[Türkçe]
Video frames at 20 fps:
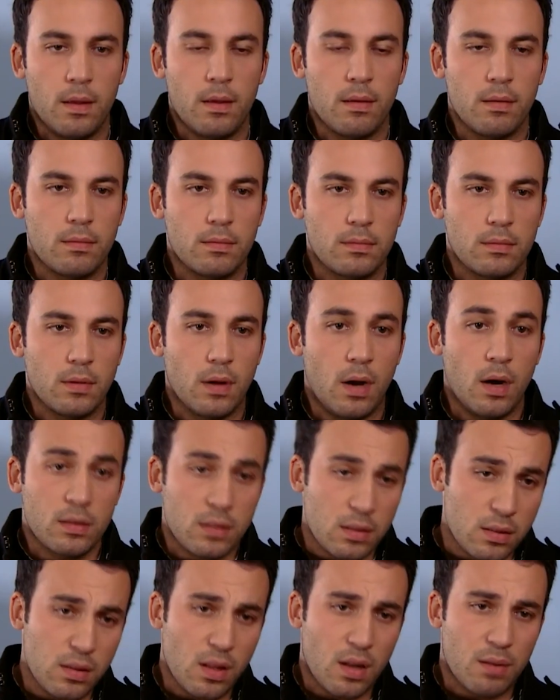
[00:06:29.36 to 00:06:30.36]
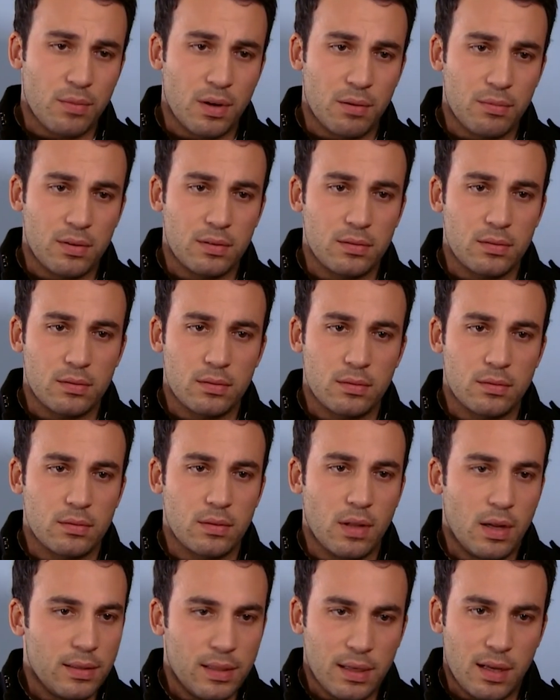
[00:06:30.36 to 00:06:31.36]
E, haksızlar mı ama?
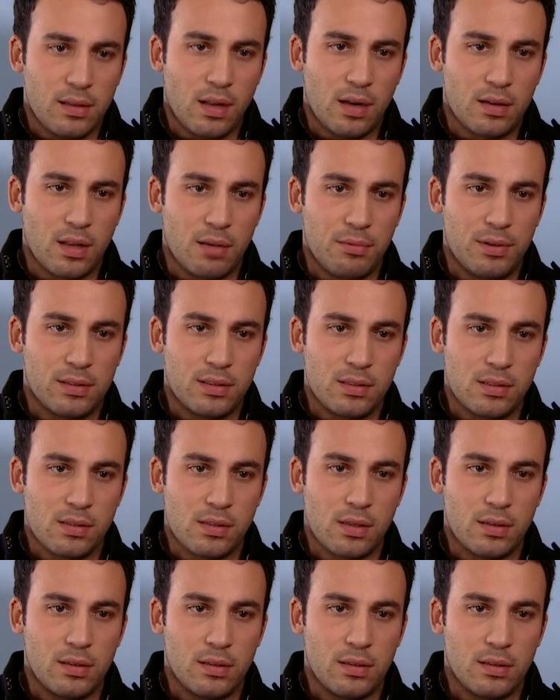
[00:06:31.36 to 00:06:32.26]
Daha ne kadar daha bekleyeceğiz